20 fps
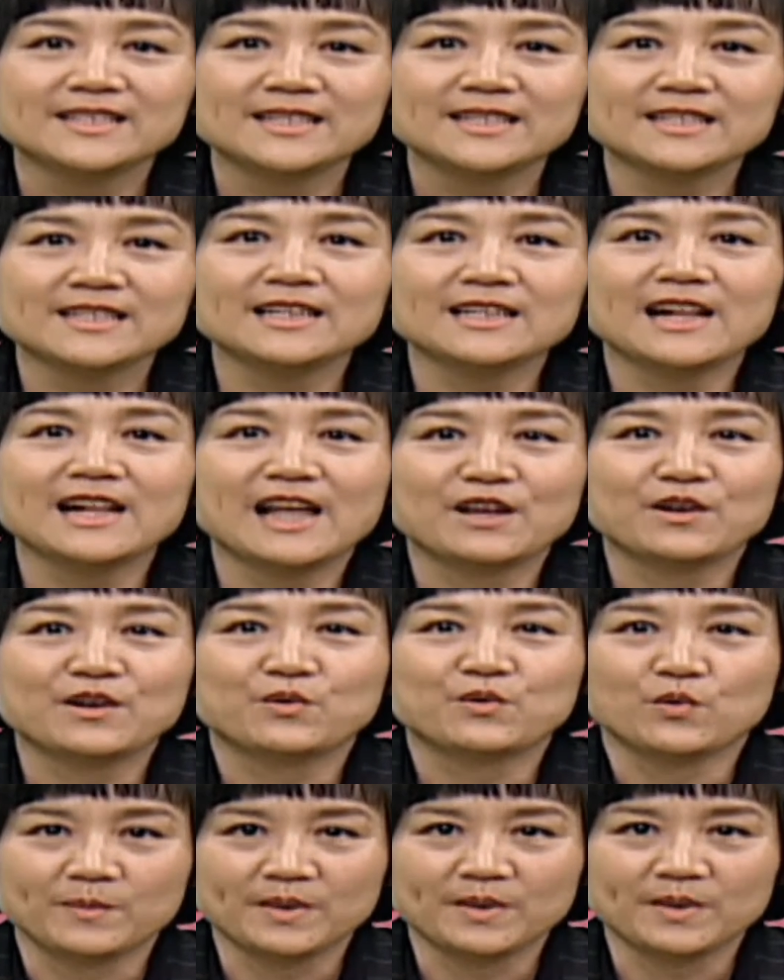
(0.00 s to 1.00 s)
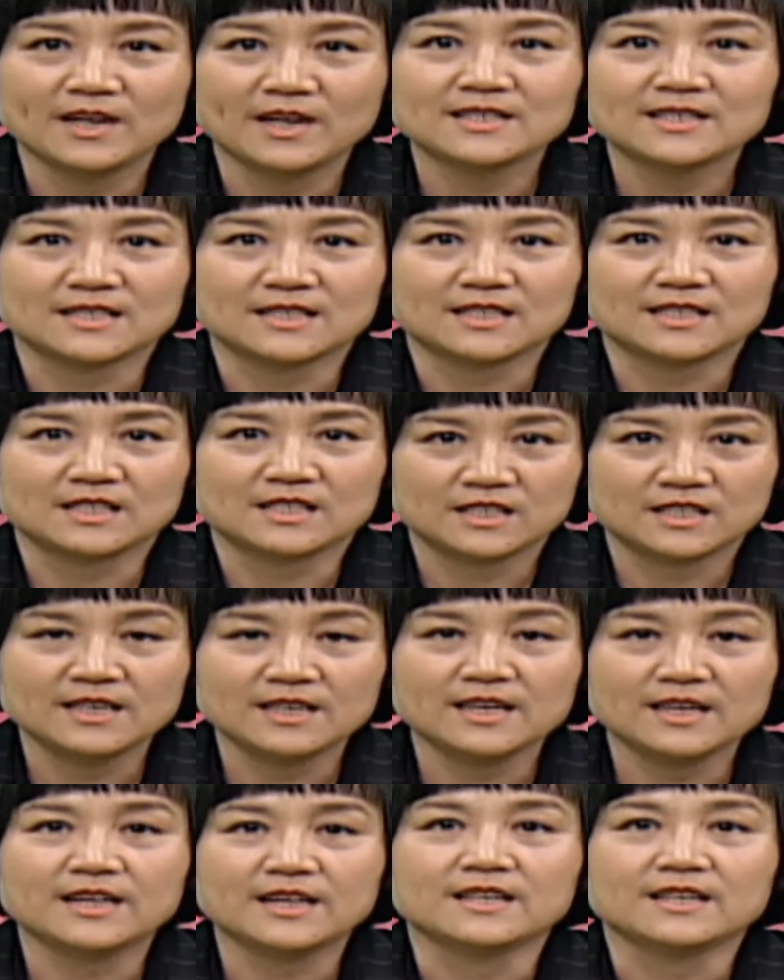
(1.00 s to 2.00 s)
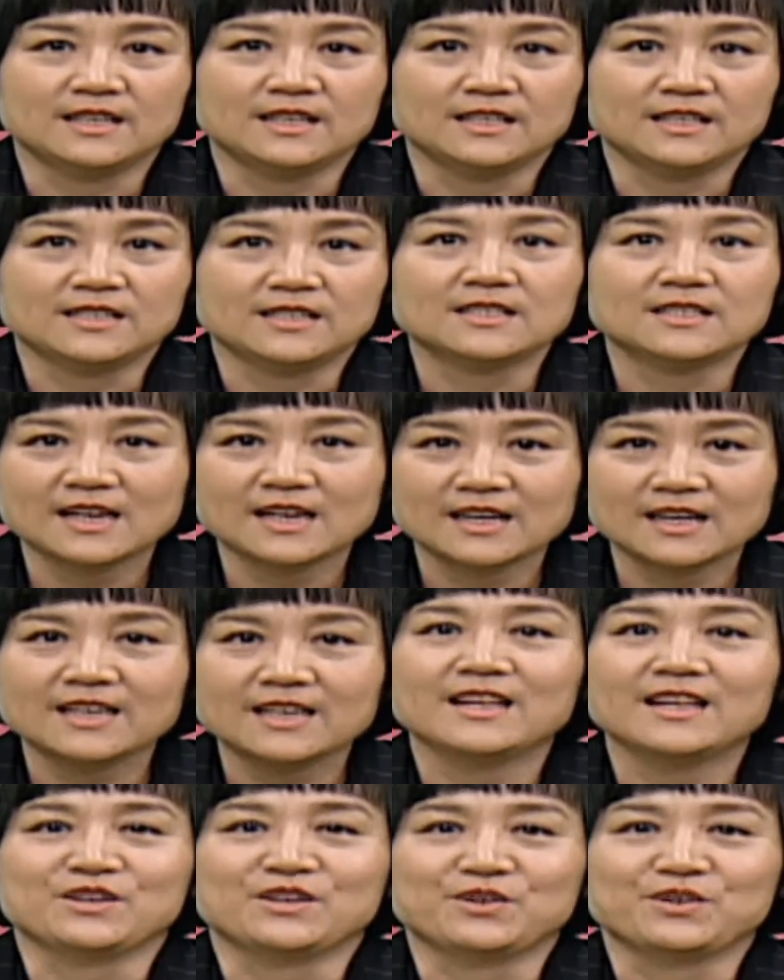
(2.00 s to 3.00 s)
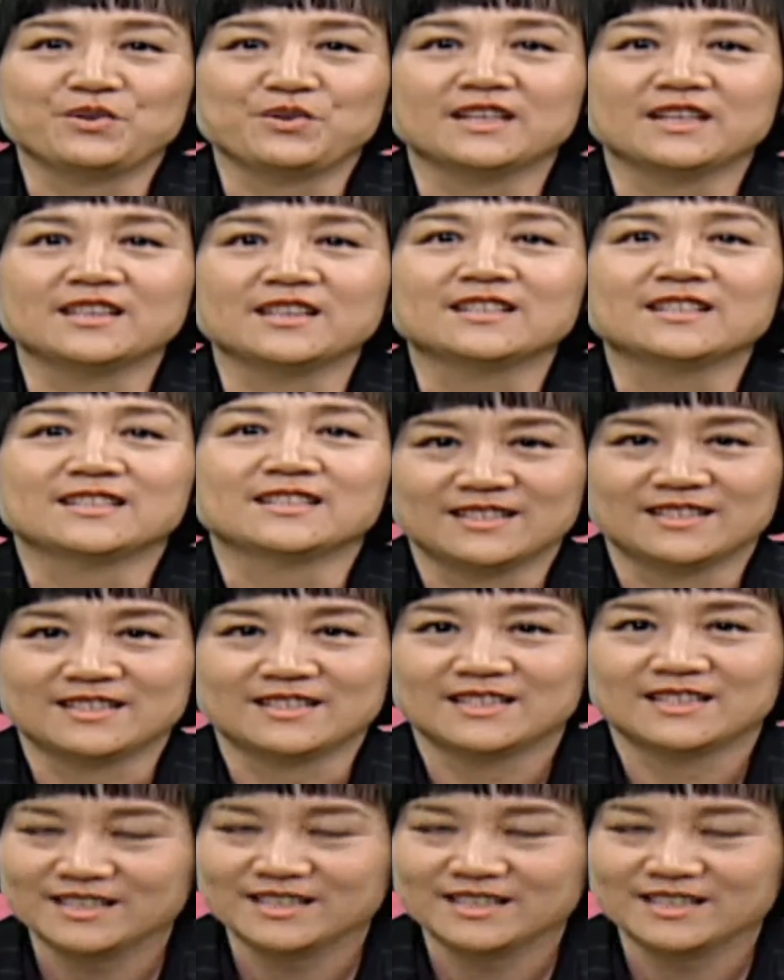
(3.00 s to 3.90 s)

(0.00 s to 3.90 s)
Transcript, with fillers: 接下来我们要讲的职业也是商业领域的，请陈